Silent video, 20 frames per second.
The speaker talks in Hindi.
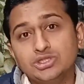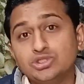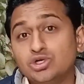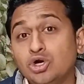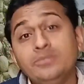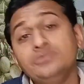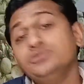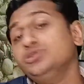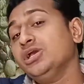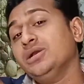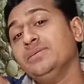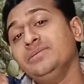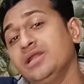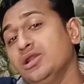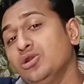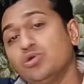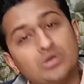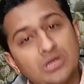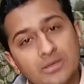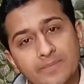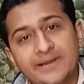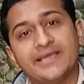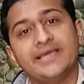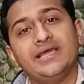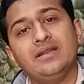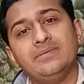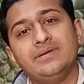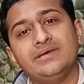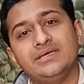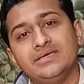तो हमें तो एक महीना रुकना पड़
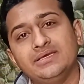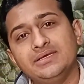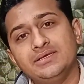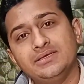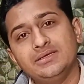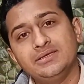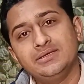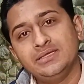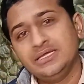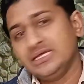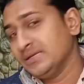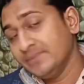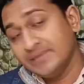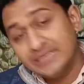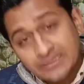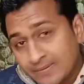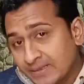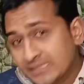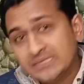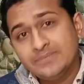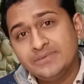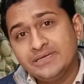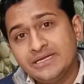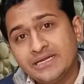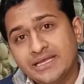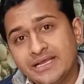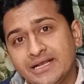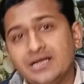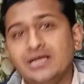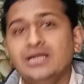गया ना भाई एक महीने बाद
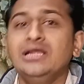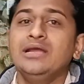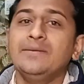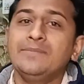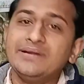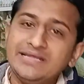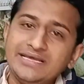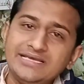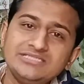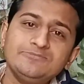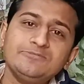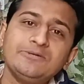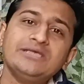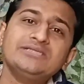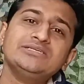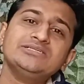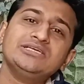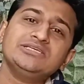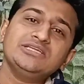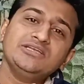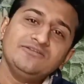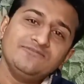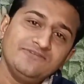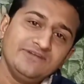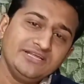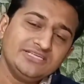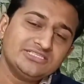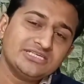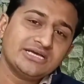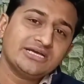अपडेट आएगा पर इस पे ऐसे जैसे
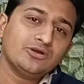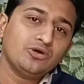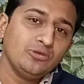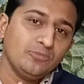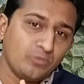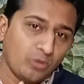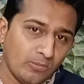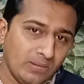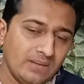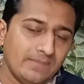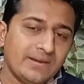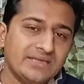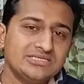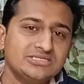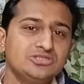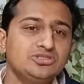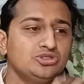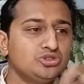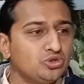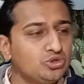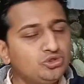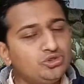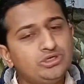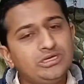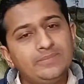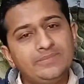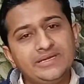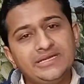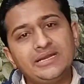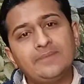इन्फिनिक्स अगर कोई प्रॉब्लम आ जाती तो छोटे
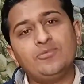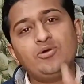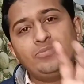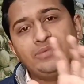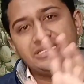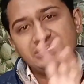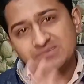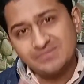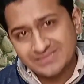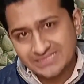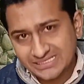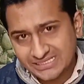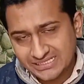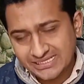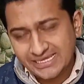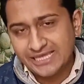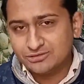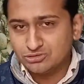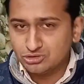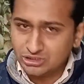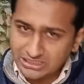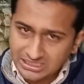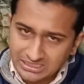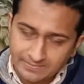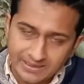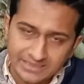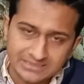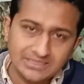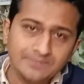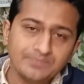छोटे अपडेट आपको बीच में दे देगी एक दो दिन के
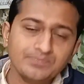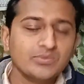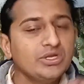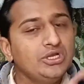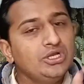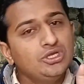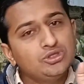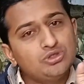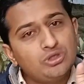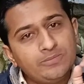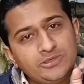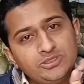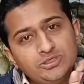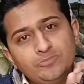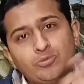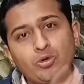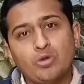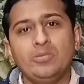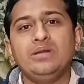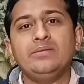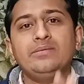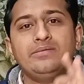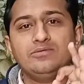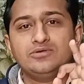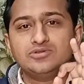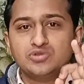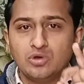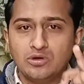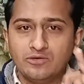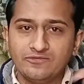बाद तो आपकी जो प्रॉब्लम है
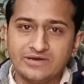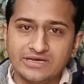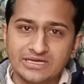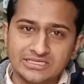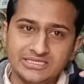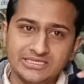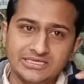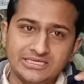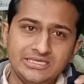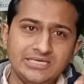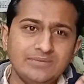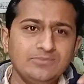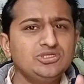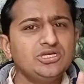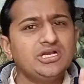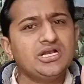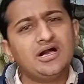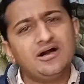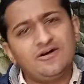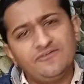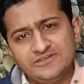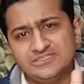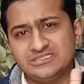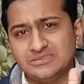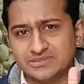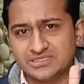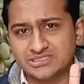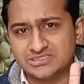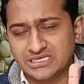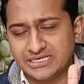वो सॉल्व कर देगी ये मुझे काफ़ी
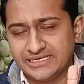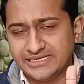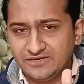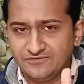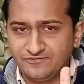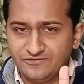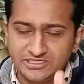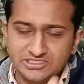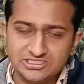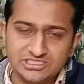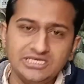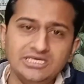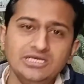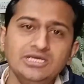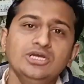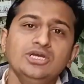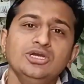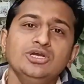ज़बरदस्त लगी इन्फिनिक्स की